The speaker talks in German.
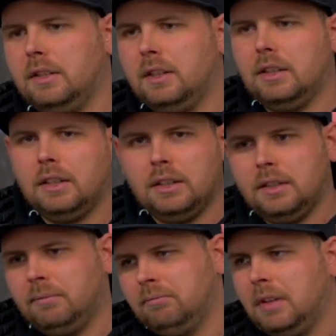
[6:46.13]

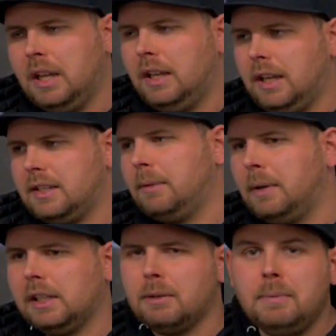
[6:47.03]
Ähm, ja, ich sag
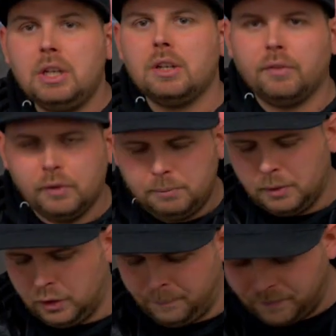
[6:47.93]
mal Gemisch gefüllt
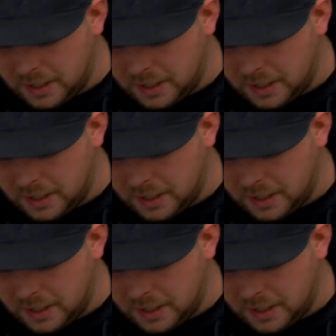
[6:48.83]
bekommen.